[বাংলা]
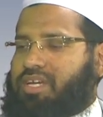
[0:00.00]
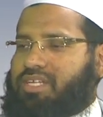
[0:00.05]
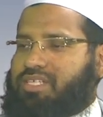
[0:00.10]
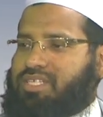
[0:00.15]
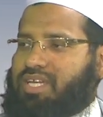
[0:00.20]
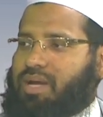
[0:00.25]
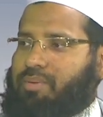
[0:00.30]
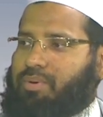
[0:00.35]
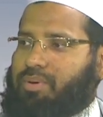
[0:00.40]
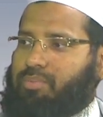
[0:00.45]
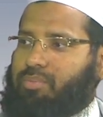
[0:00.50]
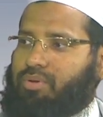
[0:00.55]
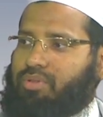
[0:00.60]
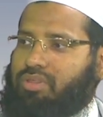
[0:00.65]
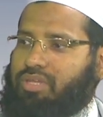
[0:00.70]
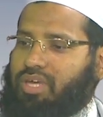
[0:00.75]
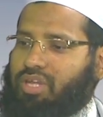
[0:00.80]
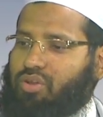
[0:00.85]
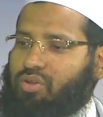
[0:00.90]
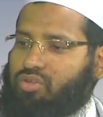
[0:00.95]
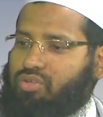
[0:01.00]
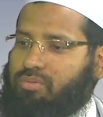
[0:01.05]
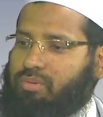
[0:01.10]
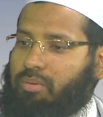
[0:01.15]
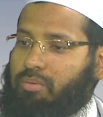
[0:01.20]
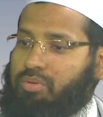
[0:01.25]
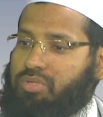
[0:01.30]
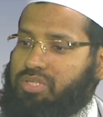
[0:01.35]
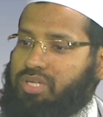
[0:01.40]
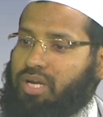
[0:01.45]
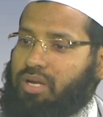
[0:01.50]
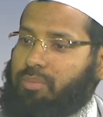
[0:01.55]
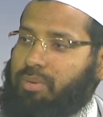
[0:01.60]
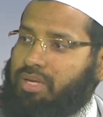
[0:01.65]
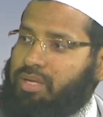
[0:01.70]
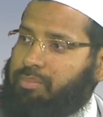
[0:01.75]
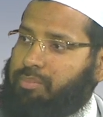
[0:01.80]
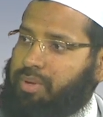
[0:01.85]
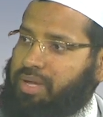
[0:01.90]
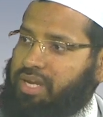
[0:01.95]
যে আমার বন্দার রজব এবং
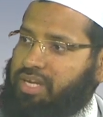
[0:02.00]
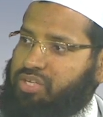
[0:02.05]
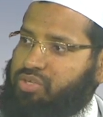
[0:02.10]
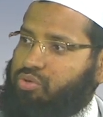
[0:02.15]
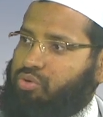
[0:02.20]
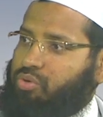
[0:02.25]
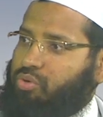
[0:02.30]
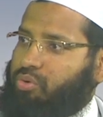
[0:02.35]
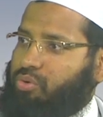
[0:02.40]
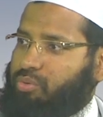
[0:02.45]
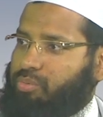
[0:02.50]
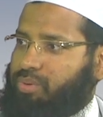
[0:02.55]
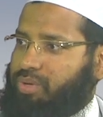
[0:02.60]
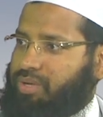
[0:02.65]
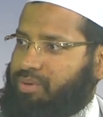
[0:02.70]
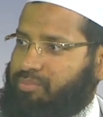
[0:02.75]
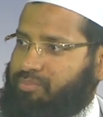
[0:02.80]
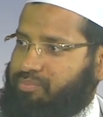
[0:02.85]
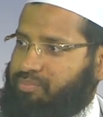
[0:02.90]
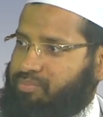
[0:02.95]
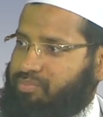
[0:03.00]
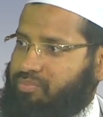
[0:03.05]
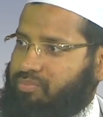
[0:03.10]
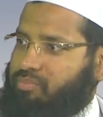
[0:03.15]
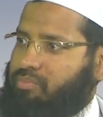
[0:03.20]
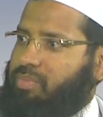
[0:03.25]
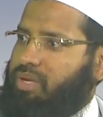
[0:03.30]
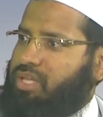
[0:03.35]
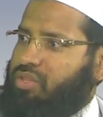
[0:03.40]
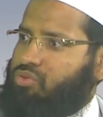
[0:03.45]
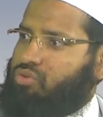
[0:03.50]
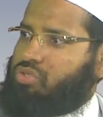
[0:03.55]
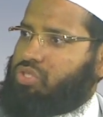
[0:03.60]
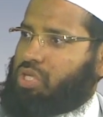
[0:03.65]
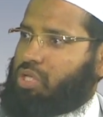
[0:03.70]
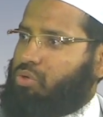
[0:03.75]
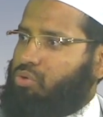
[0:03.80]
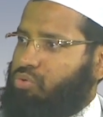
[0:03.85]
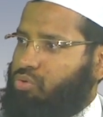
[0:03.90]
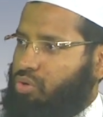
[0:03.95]
শাহবানে প্যারেড শুরু করবে মেন তো
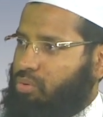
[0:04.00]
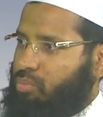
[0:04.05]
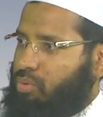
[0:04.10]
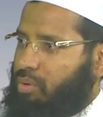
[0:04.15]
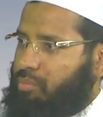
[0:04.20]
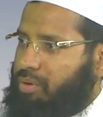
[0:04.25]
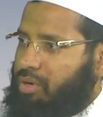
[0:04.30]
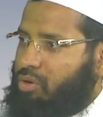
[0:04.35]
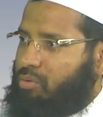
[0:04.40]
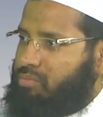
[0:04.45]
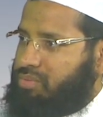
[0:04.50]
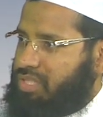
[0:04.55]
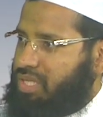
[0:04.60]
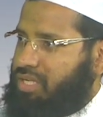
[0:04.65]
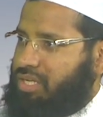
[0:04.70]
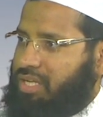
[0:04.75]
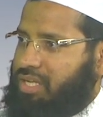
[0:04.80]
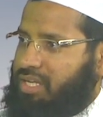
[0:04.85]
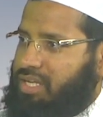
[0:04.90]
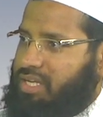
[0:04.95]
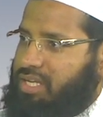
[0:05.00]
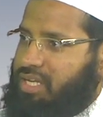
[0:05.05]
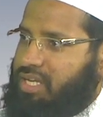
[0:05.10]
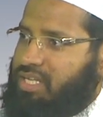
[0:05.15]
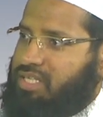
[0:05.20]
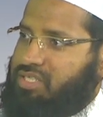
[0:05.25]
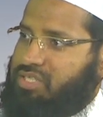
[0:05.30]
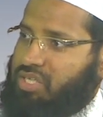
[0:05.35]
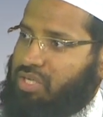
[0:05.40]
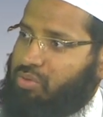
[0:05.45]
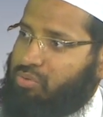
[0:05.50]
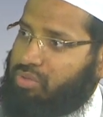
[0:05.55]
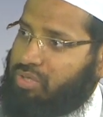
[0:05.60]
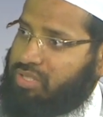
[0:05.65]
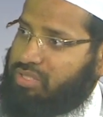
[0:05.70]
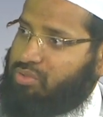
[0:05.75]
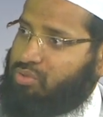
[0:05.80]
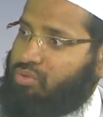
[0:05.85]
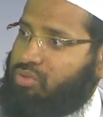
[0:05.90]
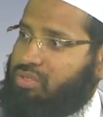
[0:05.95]
স্যালুট করব আমরা রমজানকে এই স্যালুটের
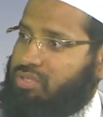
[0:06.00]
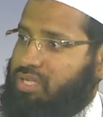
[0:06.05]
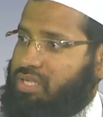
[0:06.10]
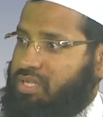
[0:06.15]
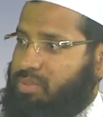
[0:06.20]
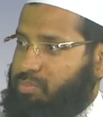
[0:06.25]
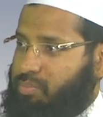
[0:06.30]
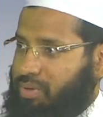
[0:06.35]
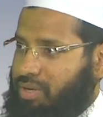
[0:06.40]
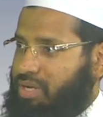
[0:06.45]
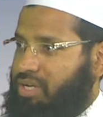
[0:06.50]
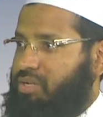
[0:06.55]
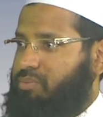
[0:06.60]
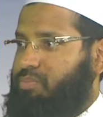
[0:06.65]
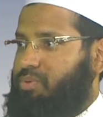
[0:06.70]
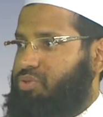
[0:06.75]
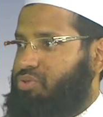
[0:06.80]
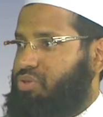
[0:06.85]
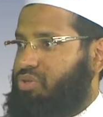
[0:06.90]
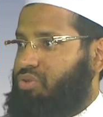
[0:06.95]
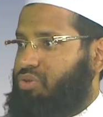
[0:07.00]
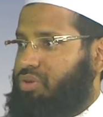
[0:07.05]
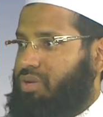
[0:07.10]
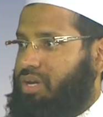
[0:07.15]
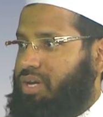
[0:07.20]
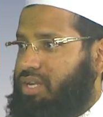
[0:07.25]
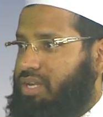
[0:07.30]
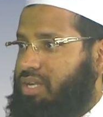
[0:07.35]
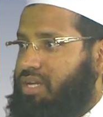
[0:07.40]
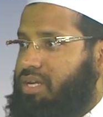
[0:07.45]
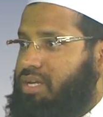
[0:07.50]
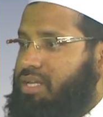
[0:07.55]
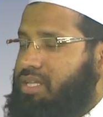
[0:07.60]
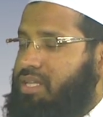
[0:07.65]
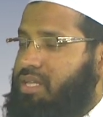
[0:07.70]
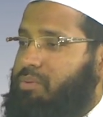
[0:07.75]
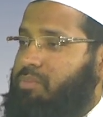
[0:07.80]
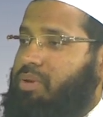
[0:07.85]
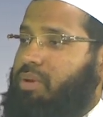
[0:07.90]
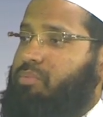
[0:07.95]
জন্য যে প্যারেড পিছনে দরকার
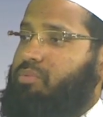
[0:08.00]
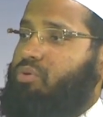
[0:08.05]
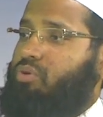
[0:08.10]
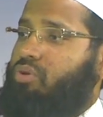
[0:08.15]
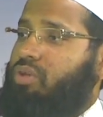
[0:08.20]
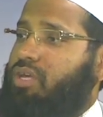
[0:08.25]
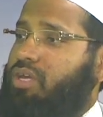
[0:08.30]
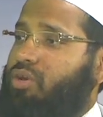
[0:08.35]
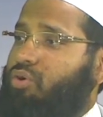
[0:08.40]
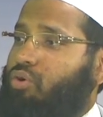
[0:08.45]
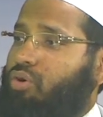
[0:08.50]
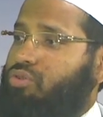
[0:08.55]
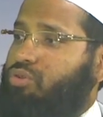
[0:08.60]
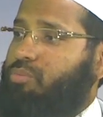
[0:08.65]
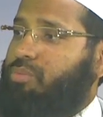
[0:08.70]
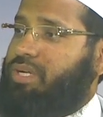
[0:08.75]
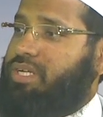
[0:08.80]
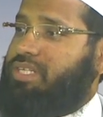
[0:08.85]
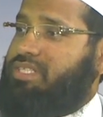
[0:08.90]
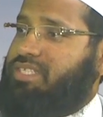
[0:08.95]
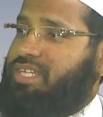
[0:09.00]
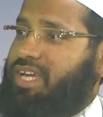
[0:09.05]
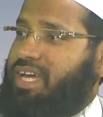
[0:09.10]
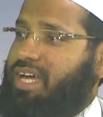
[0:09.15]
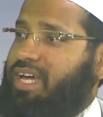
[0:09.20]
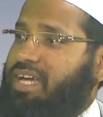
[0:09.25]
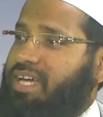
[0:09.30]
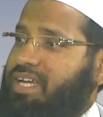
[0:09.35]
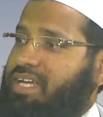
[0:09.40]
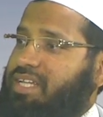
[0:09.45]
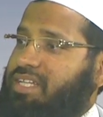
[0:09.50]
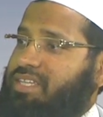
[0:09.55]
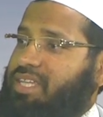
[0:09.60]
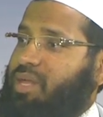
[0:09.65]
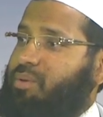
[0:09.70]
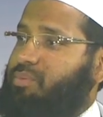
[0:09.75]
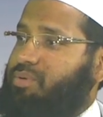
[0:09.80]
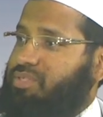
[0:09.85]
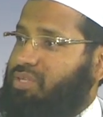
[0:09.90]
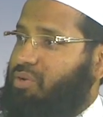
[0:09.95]
একবার আপনি অনেক কদম হেঁটে যায়
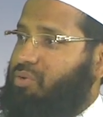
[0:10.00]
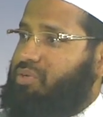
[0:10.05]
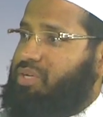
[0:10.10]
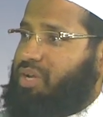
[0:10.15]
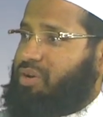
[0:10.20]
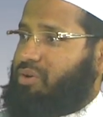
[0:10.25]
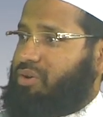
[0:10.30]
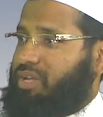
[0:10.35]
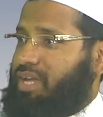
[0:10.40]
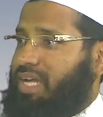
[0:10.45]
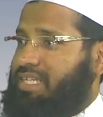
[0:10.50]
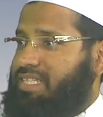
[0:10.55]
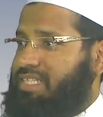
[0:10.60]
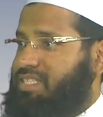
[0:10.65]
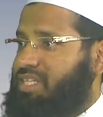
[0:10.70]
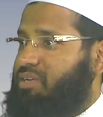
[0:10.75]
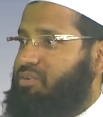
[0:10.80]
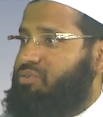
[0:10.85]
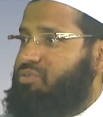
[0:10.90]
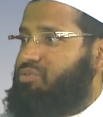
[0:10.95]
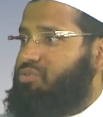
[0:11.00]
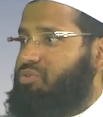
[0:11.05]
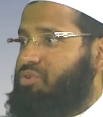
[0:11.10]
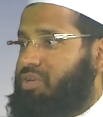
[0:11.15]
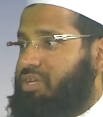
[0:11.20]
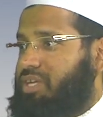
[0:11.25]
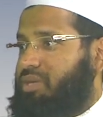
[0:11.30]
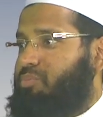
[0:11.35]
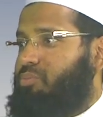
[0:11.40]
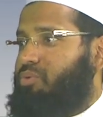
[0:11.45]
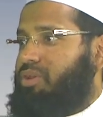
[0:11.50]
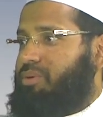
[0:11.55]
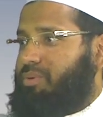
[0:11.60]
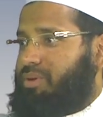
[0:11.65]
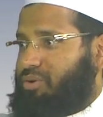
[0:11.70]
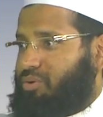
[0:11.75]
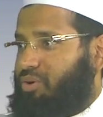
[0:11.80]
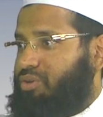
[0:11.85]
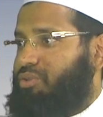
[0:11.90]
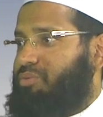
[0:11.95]
তারপর স্যালুটটা করে একটা স্যালুটের জন্য কি পরিমাণ
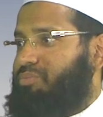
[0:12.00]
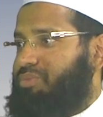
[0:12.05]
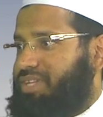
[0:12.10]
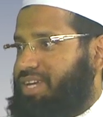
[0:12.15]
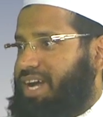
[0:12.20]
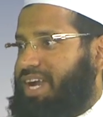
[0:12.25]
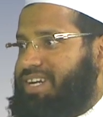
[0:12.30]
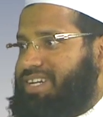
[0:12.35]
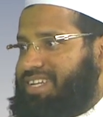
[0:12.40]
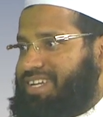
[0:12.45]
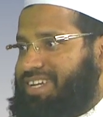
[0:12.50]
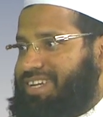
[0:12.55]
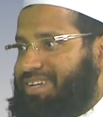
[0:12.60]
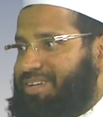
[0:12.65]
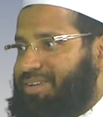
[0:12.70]
কদম দিয়ে হাঁটে